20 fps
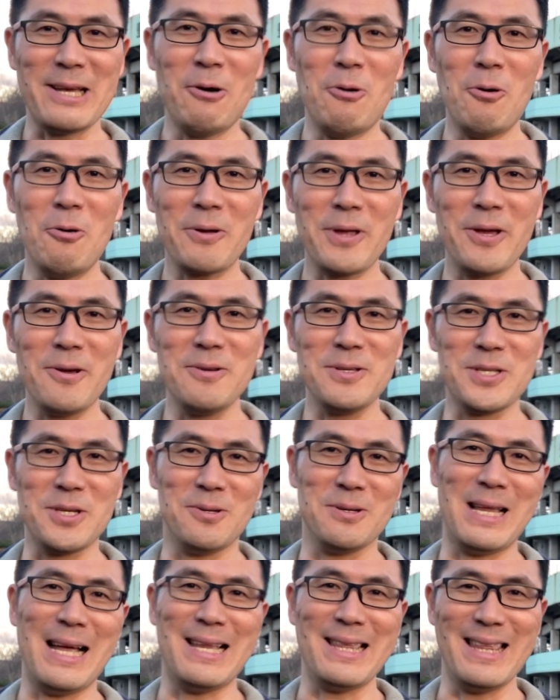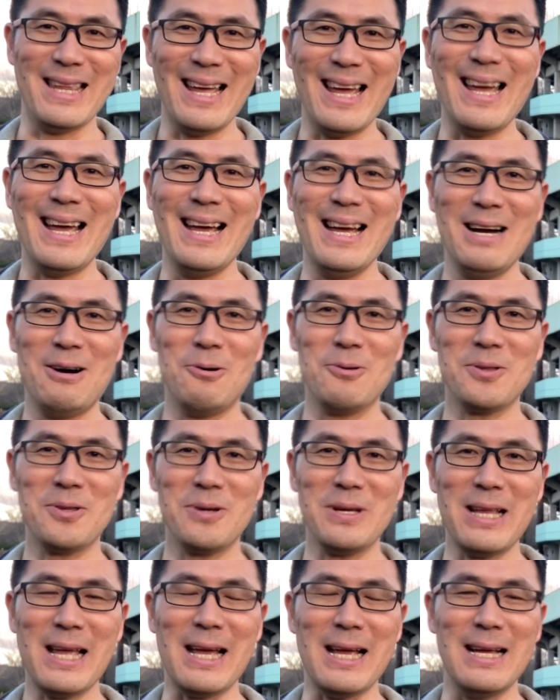地方球場なんで、本
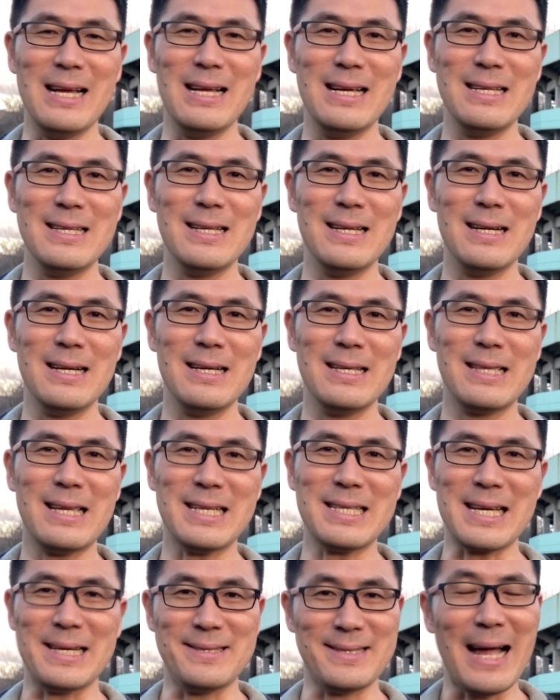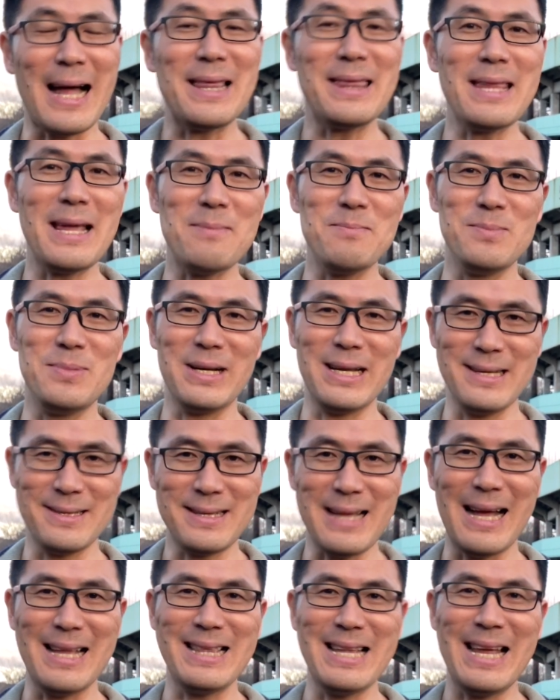当にね、確か3年ぶり、
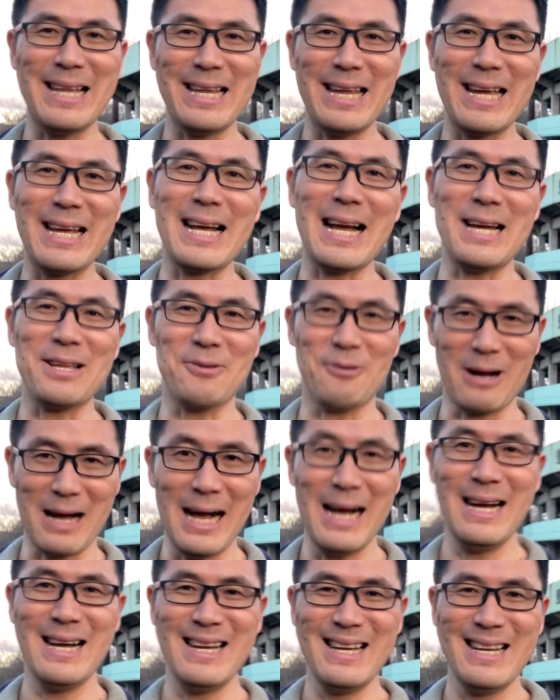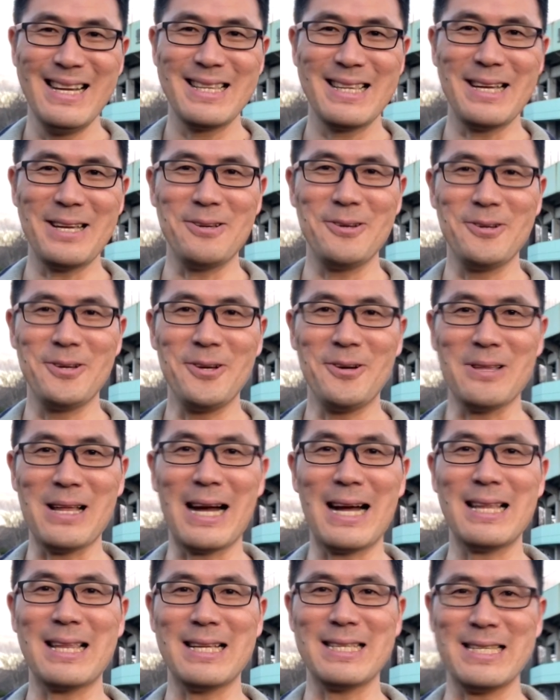3年に1回とかっていうよう
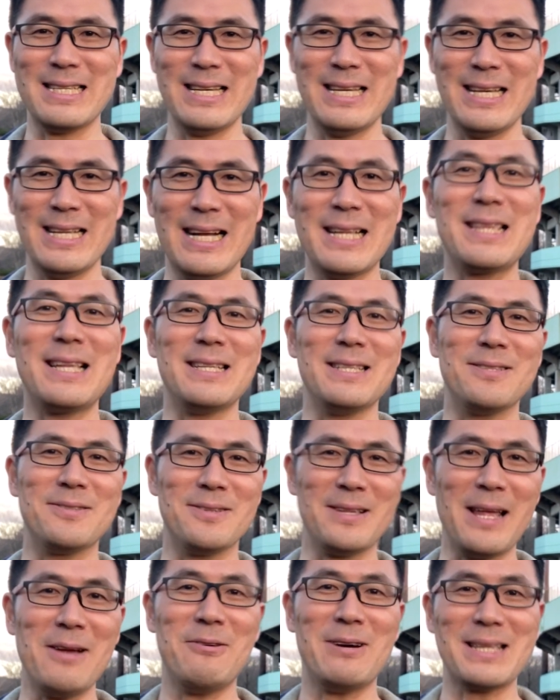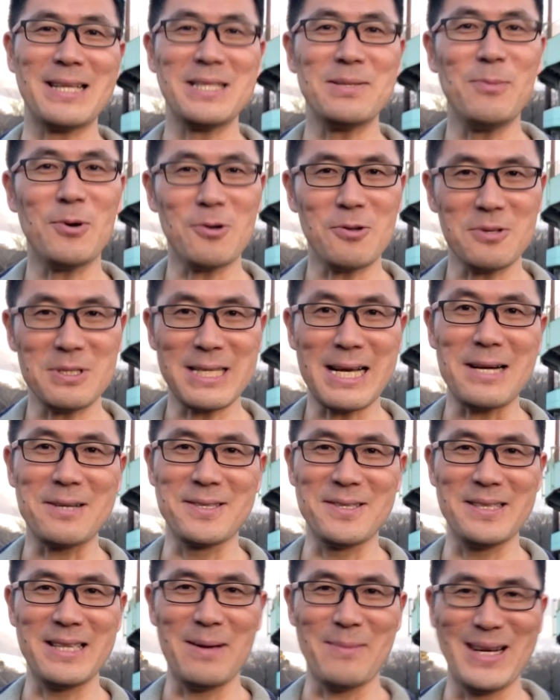な形だったんですよね。私もこの
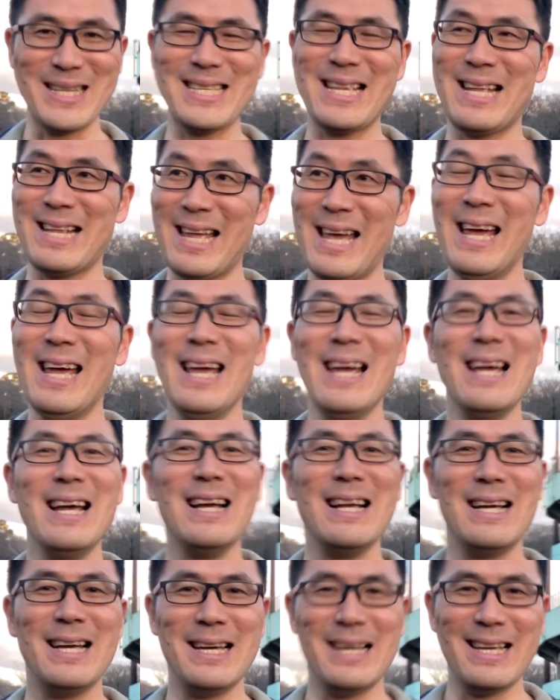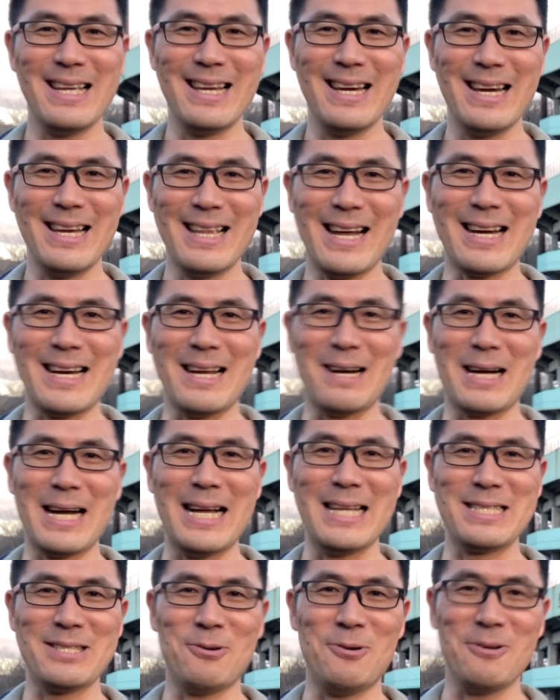近く住んでましてね、えー、だか
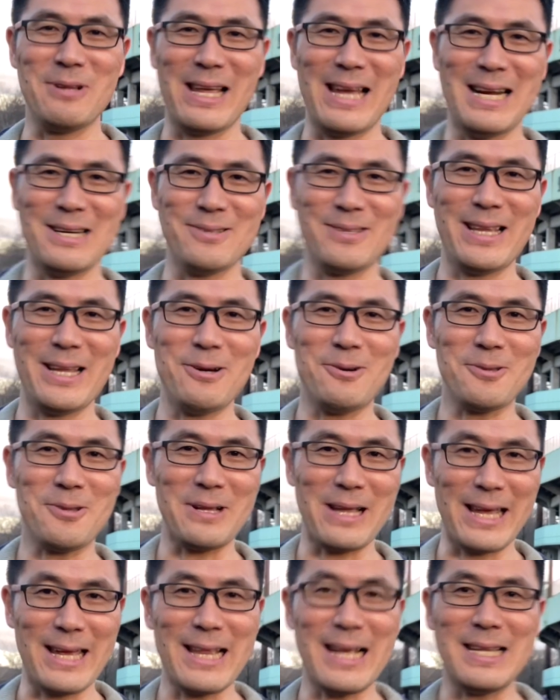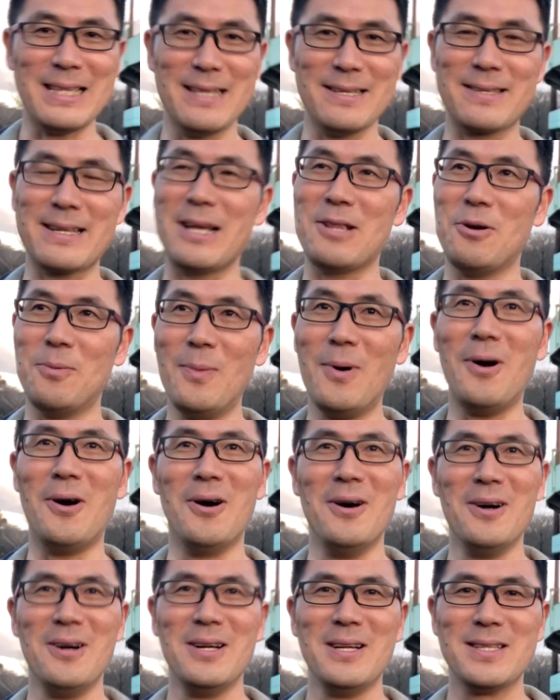ら地方でやるっていうことで来たんですけど
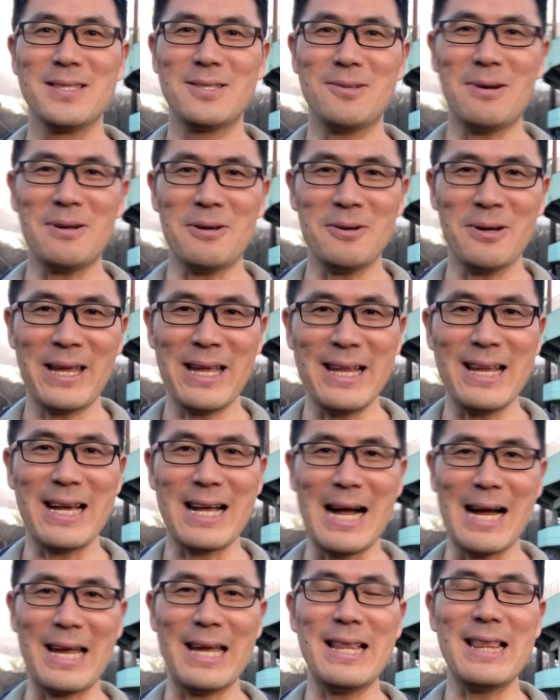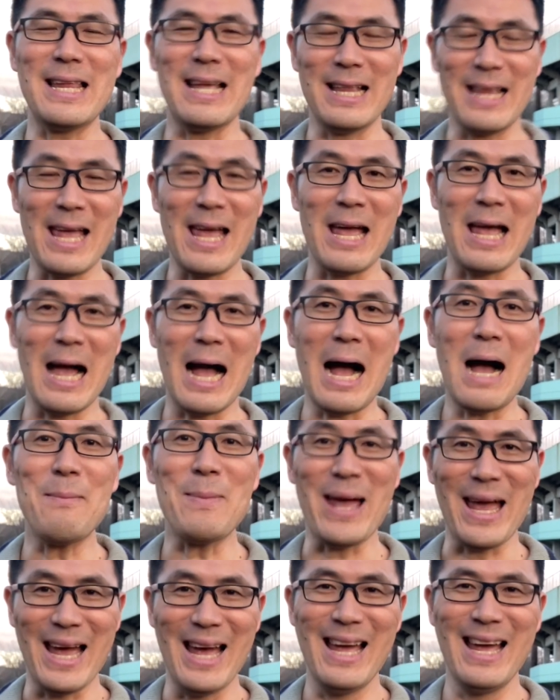も、その日に限ってね、
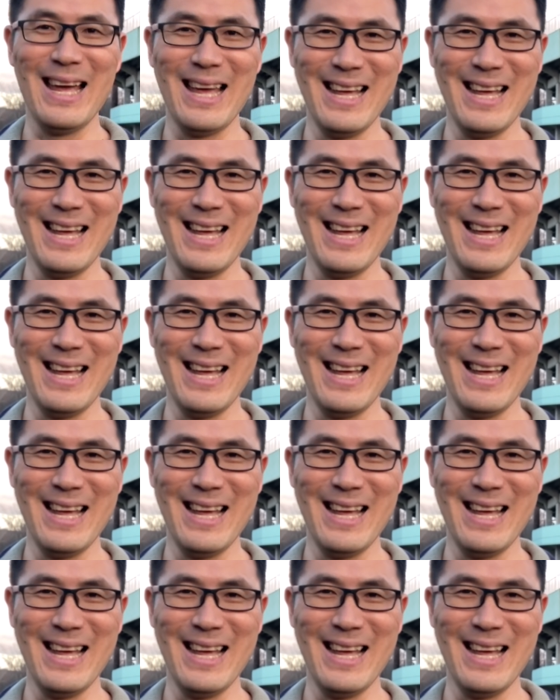雨、